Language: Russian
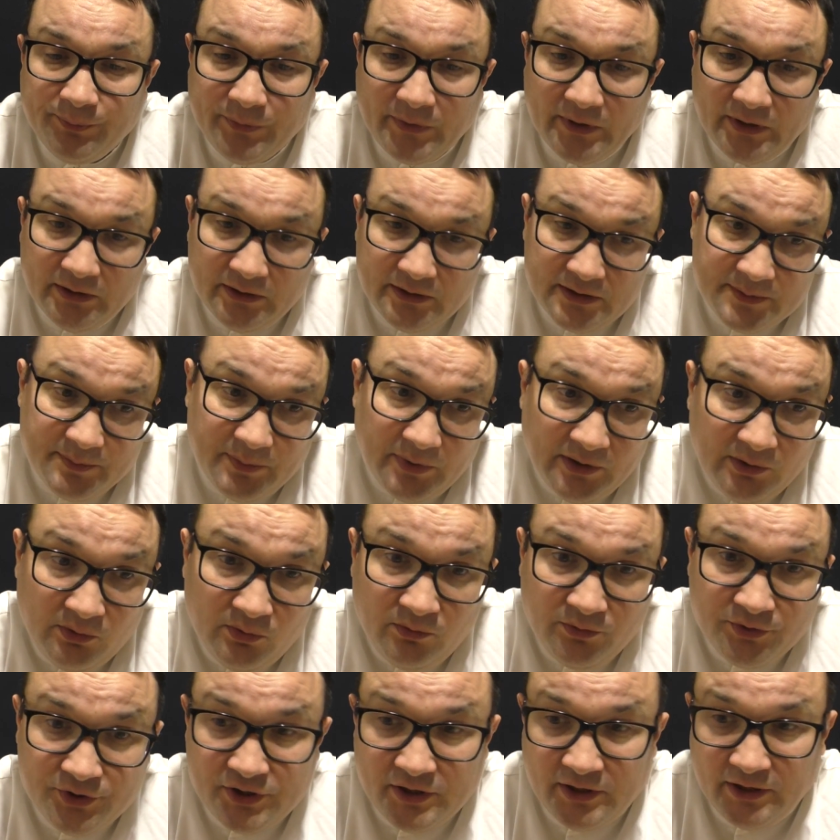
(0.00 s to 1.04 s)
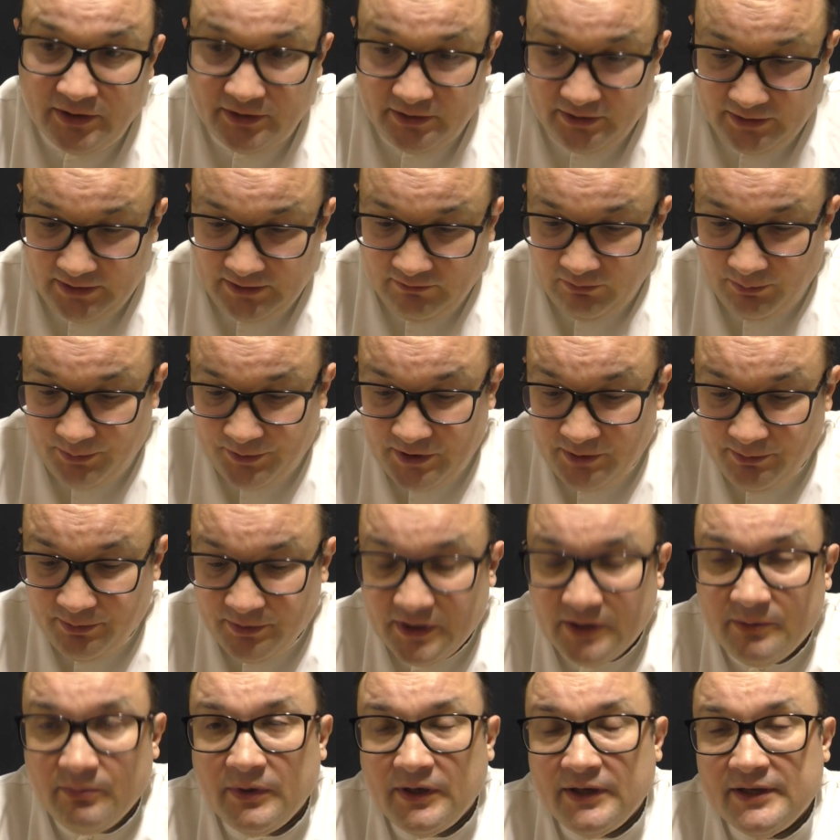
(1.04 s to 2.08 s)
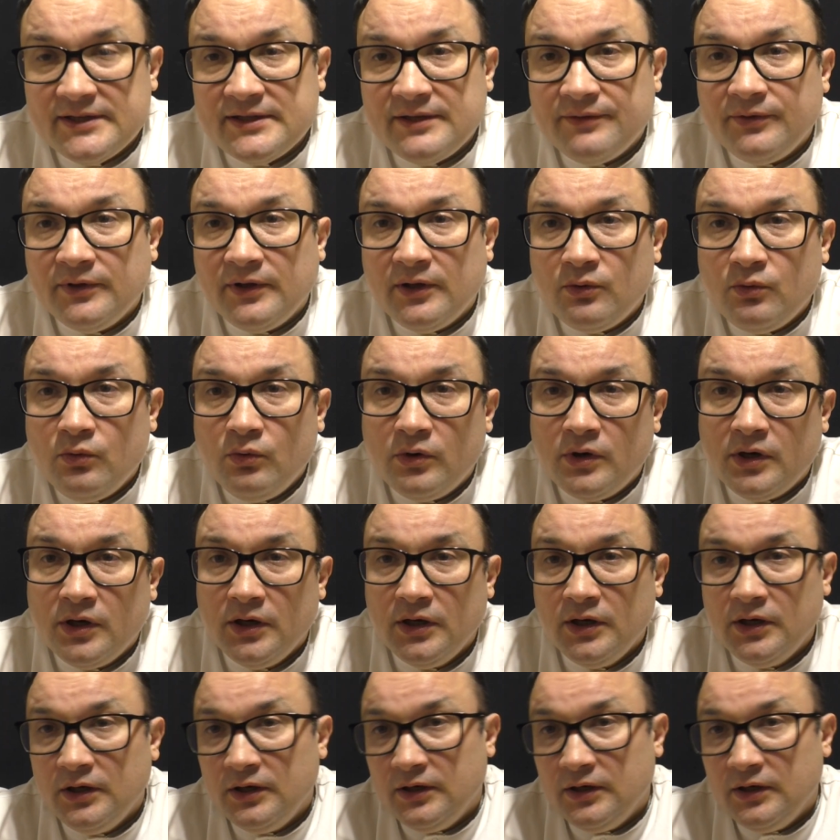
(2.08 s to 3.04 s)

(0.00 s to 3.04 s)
Э, с полового члена это вообще эпидермальный стафилокок